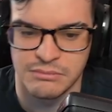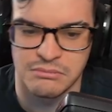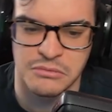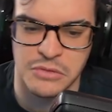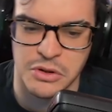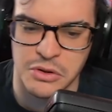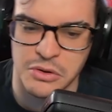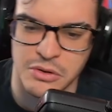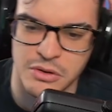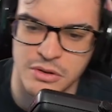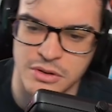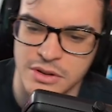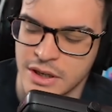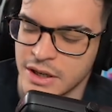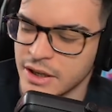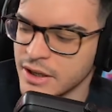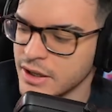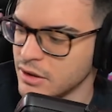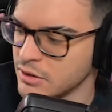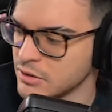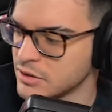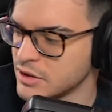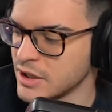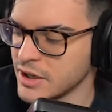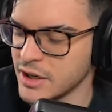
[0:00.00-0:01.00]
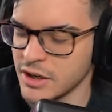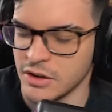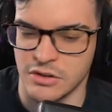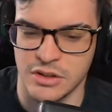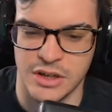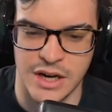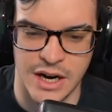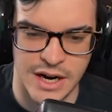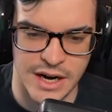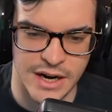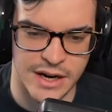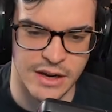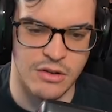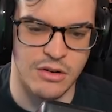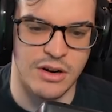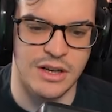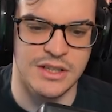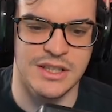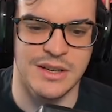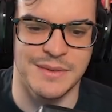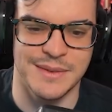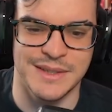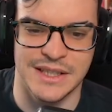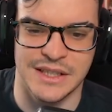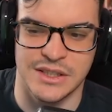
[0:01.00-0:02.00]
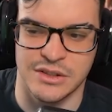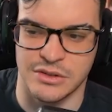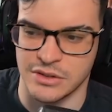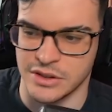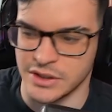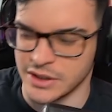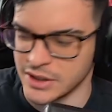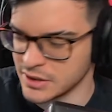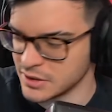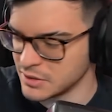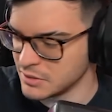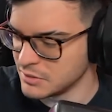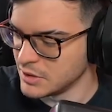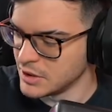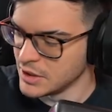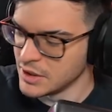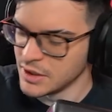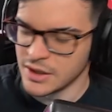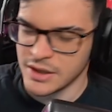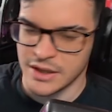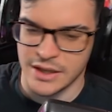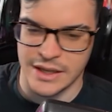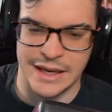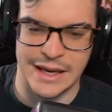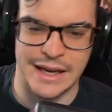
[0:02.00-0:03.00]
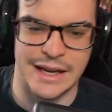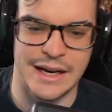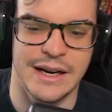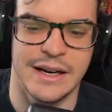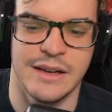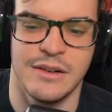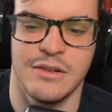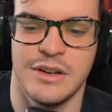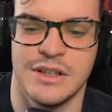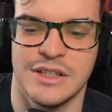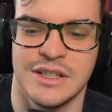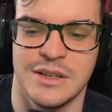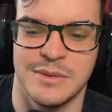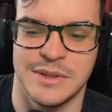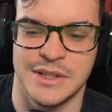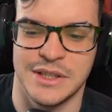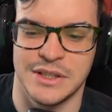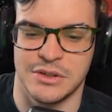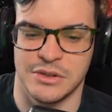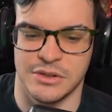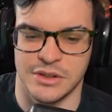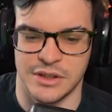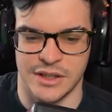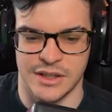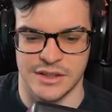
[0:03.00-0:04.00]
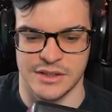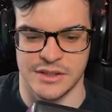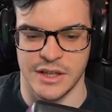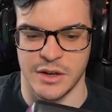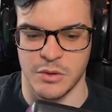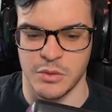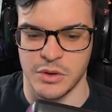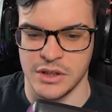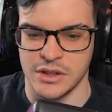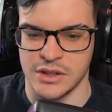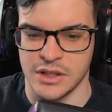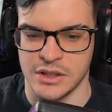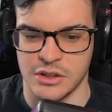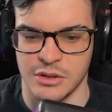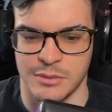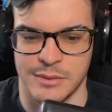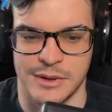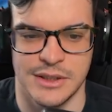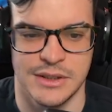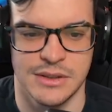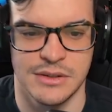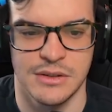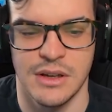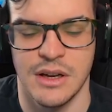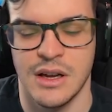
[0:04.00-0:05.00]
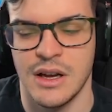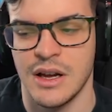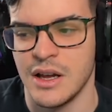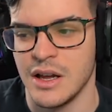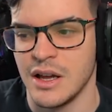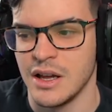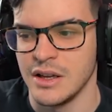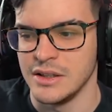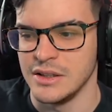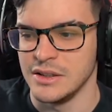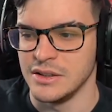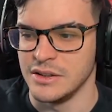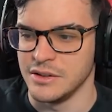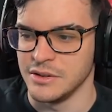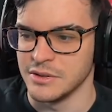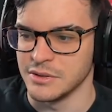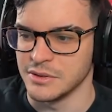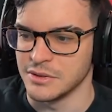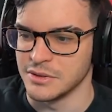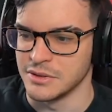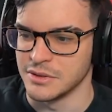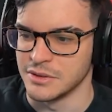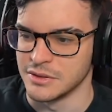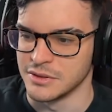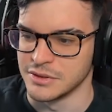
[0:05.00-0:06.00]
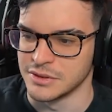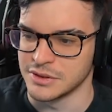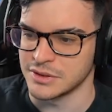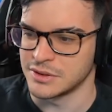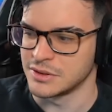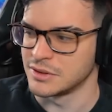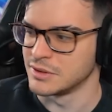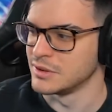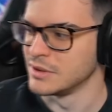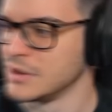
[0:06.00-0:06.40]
No, no, no, tranquilos, tranquilos. Ganaré con las armas exóticas. Ganaré con las armas exóticas. Tengo un intento más. Ay, Dios.